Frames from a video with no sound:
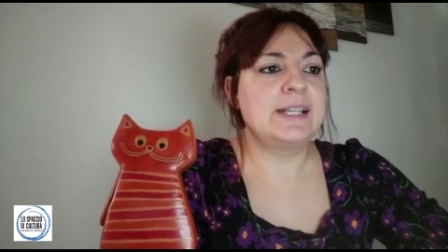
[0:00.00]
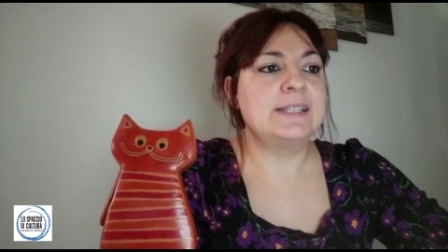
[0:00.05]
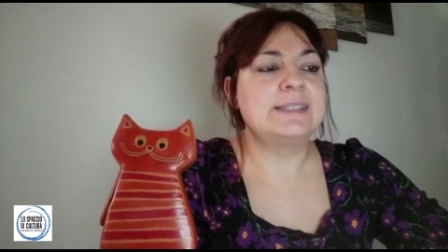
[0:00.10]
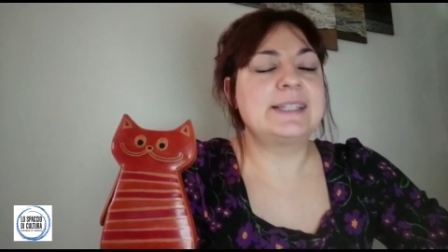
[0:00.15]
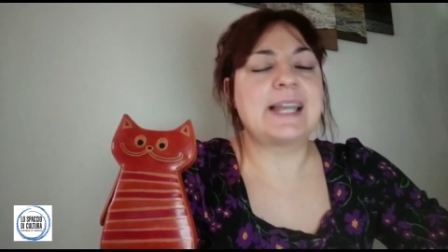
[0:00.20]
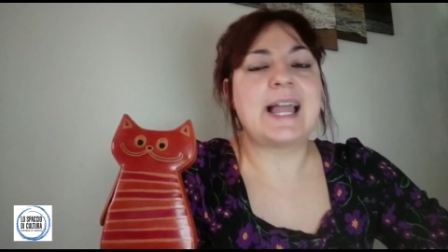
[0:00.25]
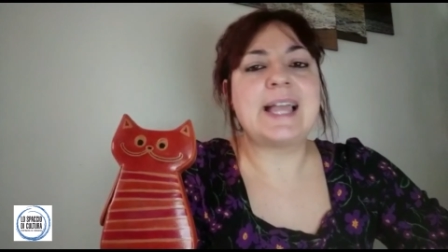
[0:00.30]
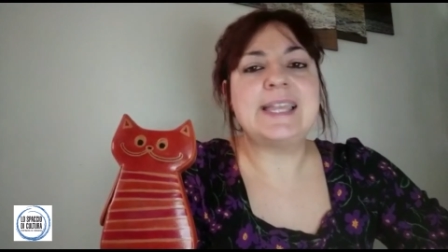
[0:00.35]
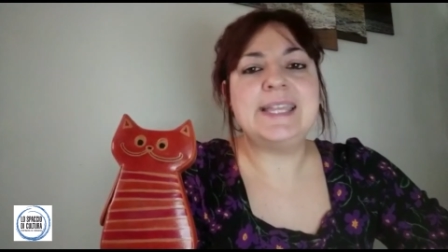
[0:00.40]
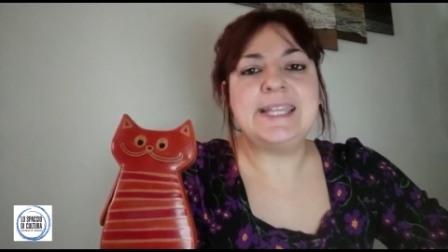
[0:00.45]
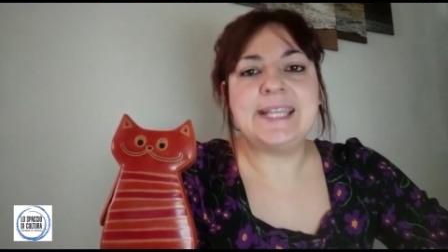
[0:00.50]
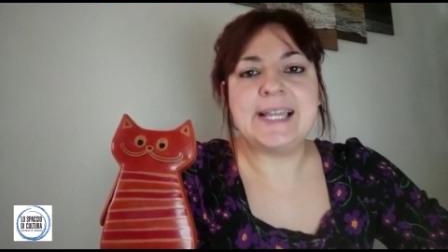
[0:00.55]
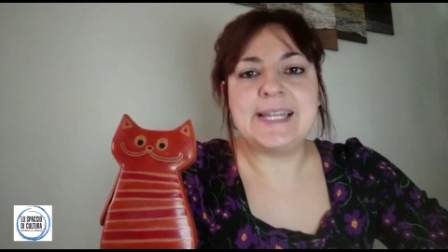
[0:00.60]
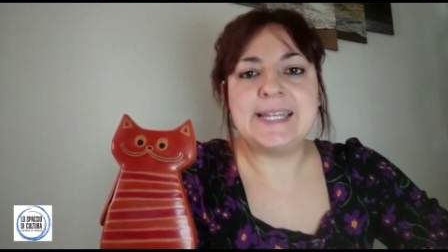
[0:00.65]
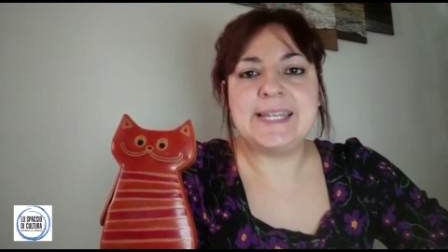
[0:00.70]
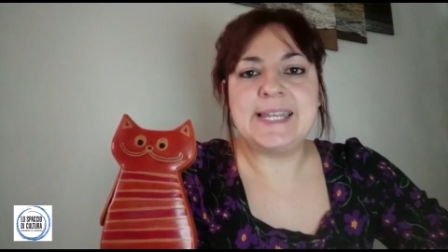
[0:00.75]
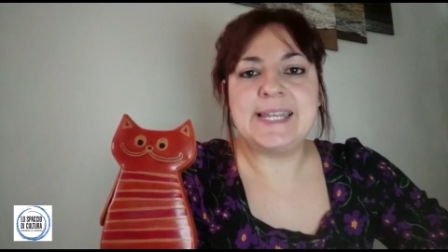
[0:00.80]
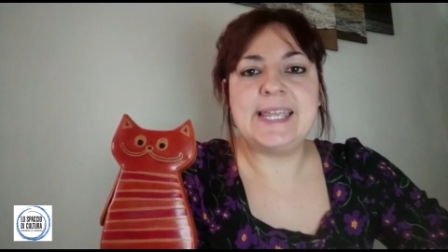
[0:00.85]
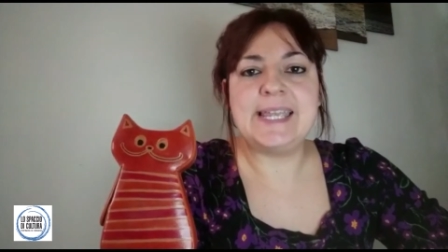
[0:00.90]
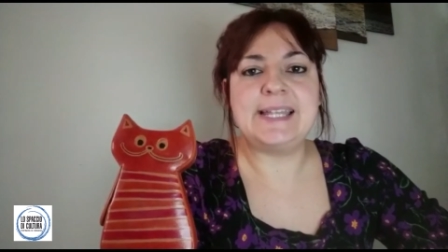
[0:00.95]
tra i
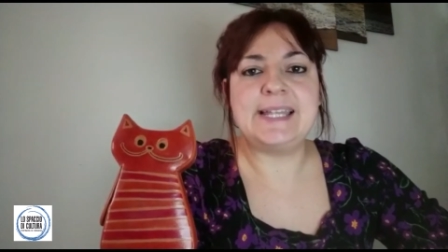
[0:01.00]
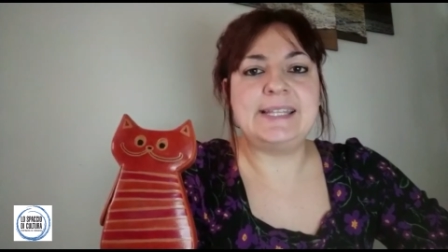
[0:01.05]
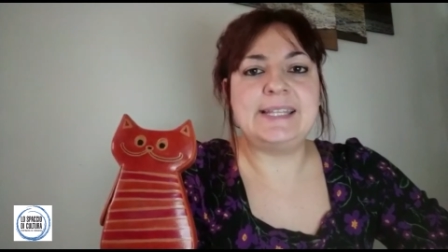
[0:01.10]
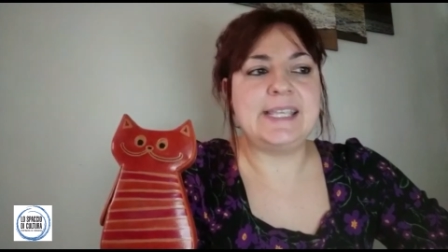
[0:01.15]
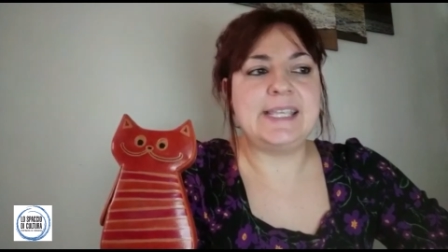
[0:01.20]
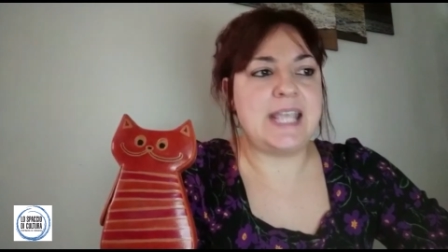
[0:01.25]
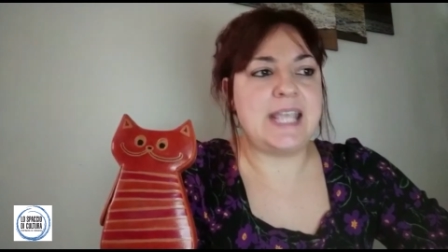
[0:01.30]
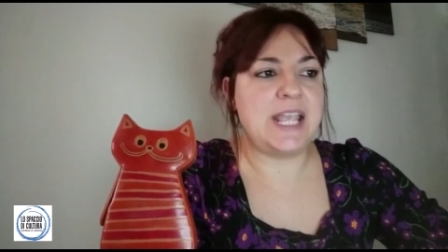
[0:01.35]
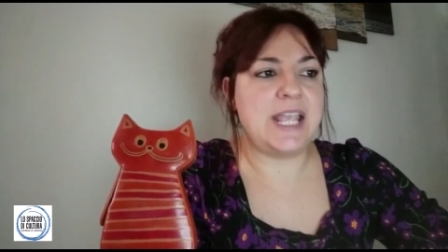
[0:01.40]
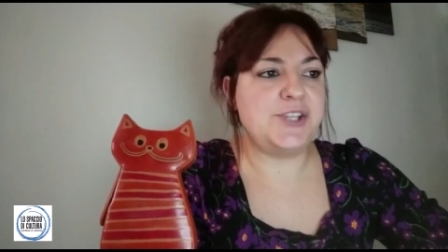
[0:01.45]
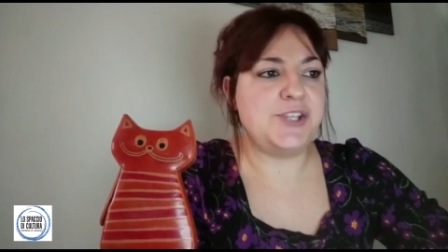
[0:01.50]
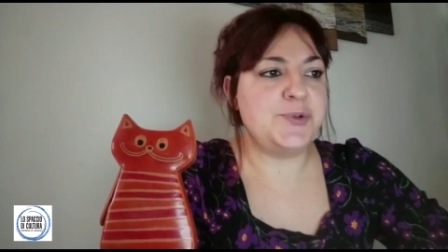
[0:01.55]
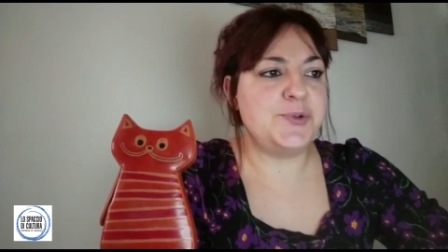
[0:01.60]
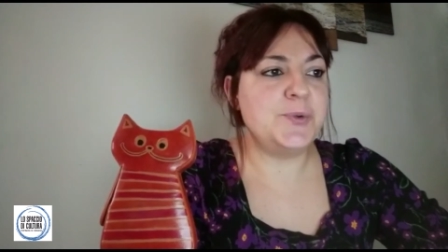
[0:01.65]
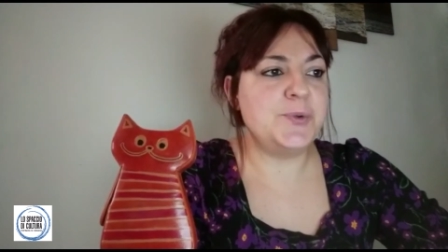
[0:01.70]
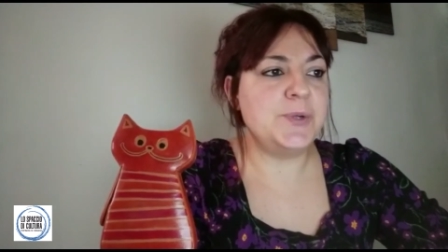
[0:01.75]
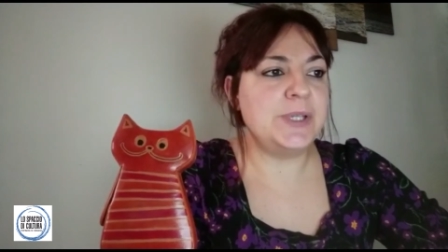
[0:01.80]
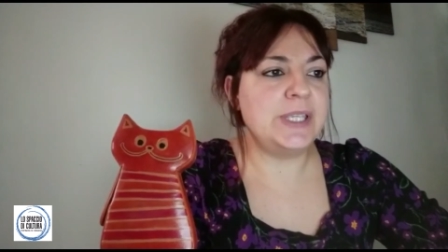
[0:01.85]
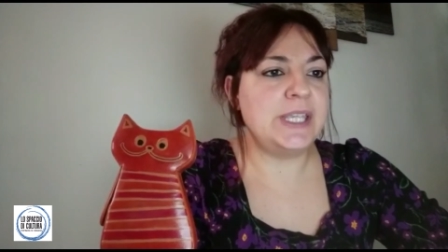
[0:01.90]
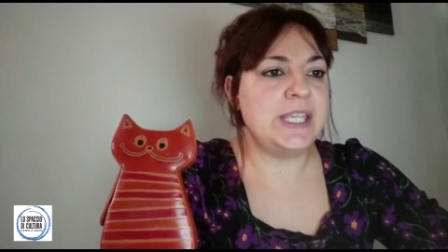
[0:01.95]
canneti e i
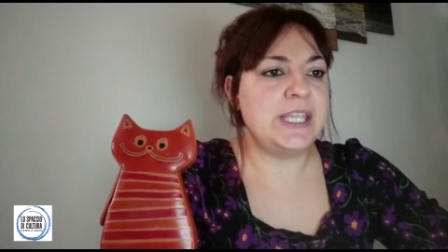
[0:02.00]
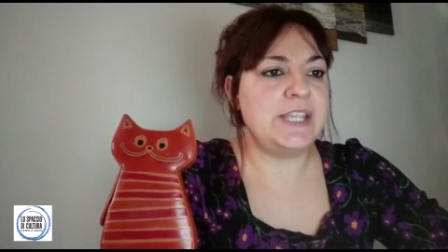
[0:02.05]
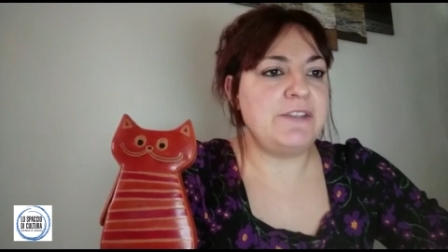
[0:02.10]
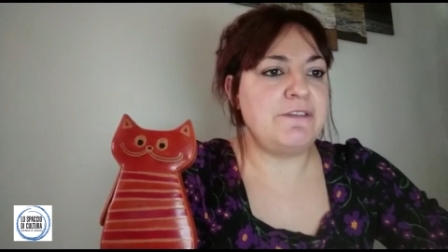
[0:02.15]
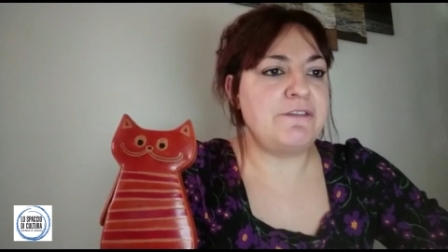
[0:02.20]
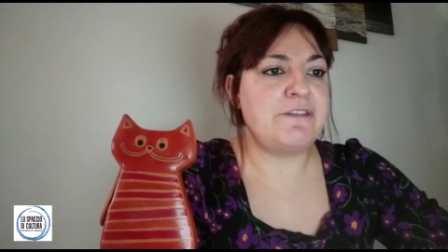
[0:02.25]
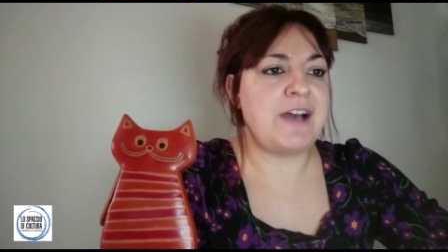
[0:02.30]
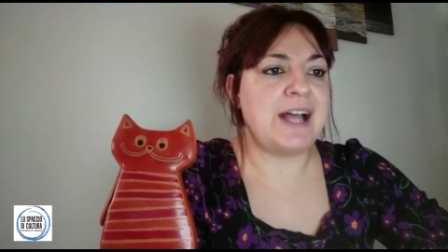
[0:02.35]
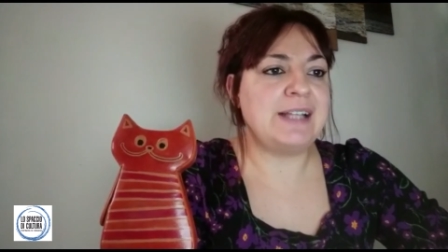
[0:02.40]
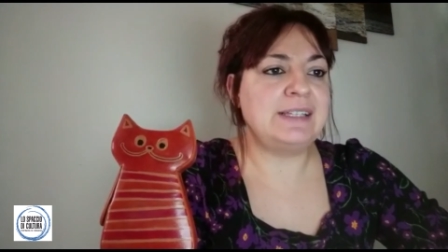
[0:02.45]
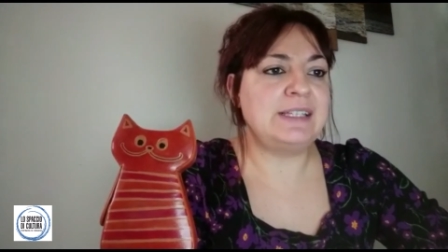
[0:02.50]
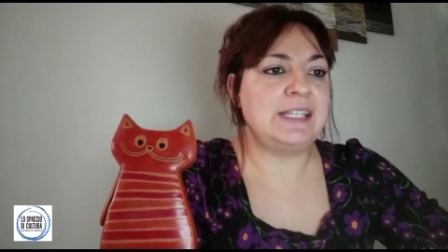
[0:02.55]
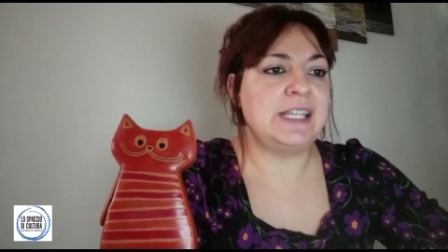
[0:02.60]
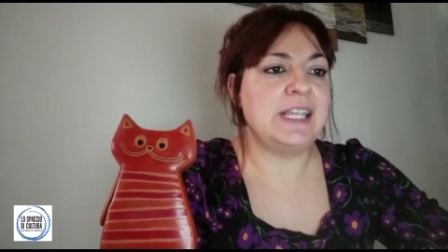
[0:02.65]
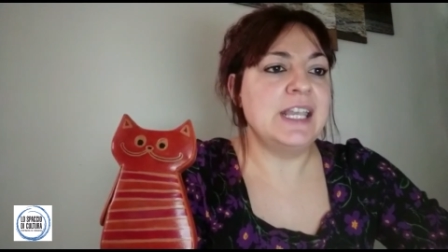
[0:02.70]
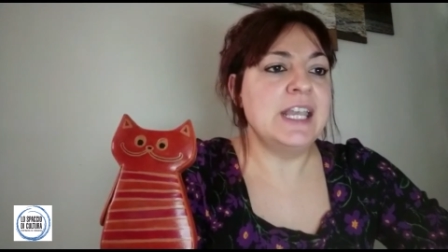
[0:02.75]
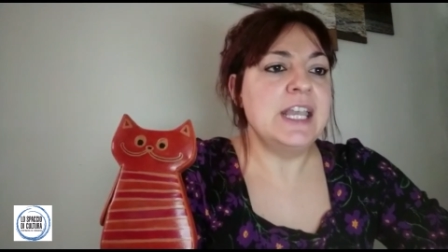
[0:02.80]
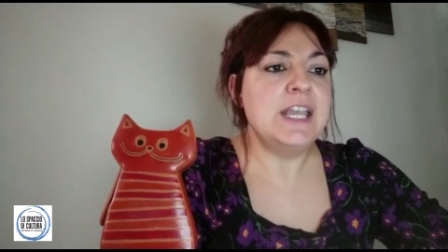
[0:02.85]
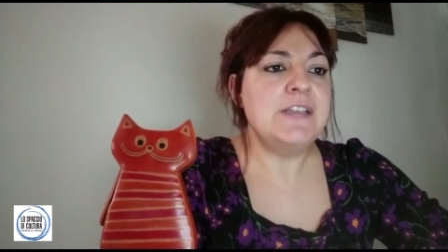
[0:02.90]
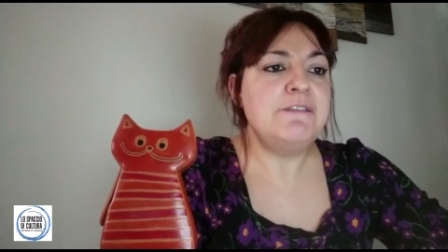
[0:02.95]
giunchi, infatti,